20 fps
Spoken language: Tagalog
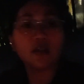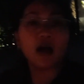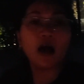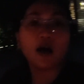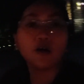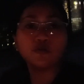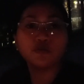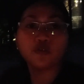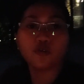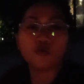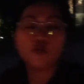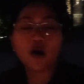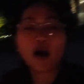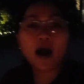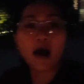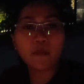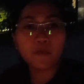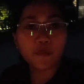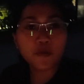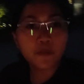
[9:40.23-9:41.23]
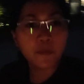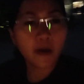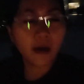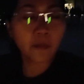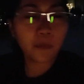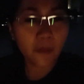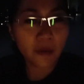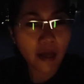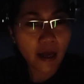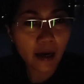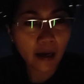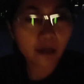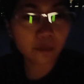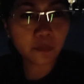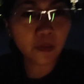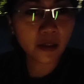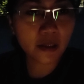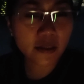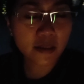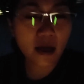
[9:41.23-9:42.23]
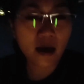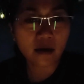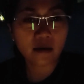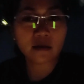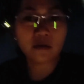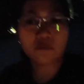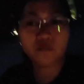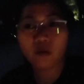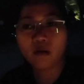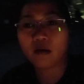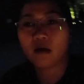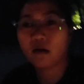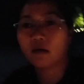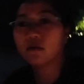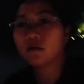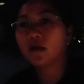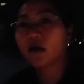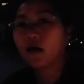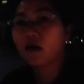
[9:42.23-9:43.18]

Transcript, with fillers: outro kahapon mga palangat para sa aking vlog na